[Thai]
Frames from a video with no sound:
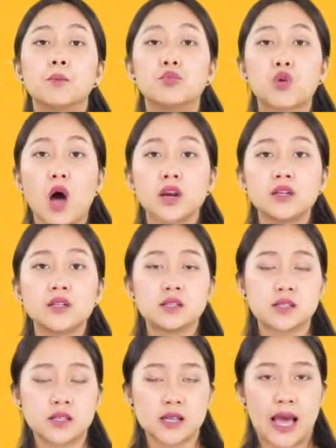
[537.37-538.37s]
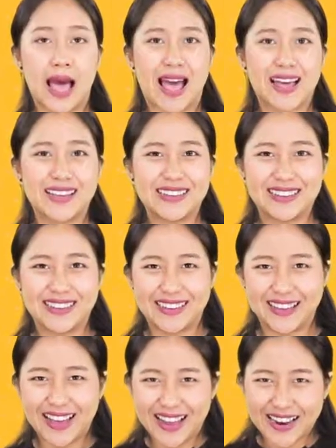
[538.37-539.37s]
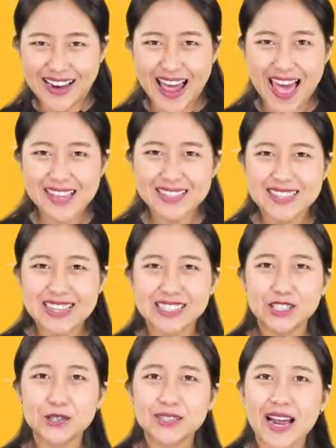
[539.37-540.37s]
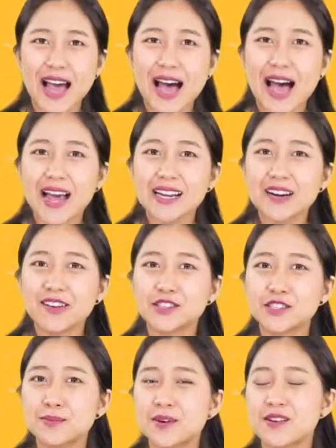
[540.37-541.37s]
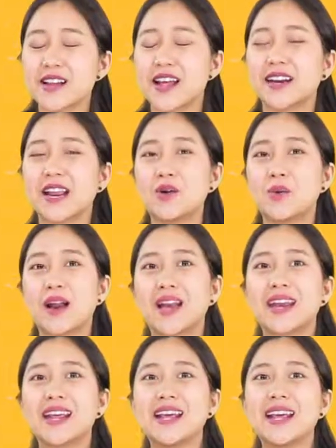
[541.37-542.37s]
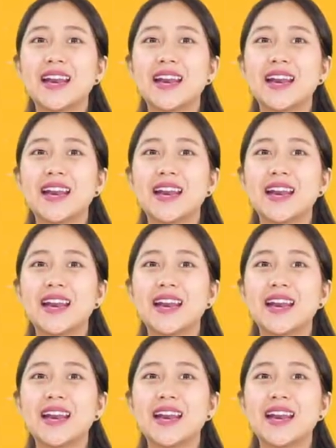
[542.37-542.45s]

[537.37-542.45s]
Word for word: bronze ค่ะและสีสุดท้ายที่เราจะมาเรียนในวันนี้